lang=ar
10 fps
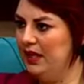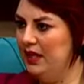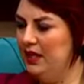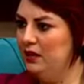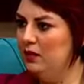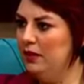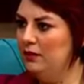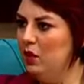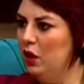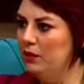يعني هي
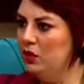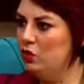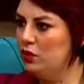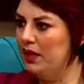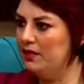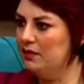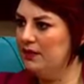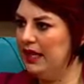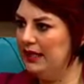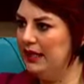نورمالمون خميس وجمعه
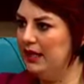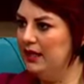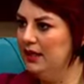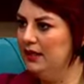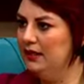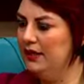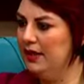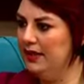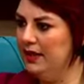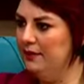سبت هكا
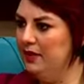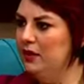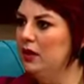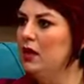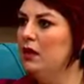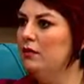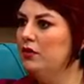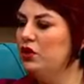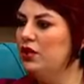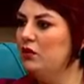ثلاثة ايام
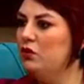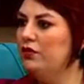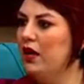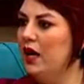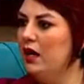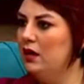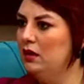باش يشاركوا فيها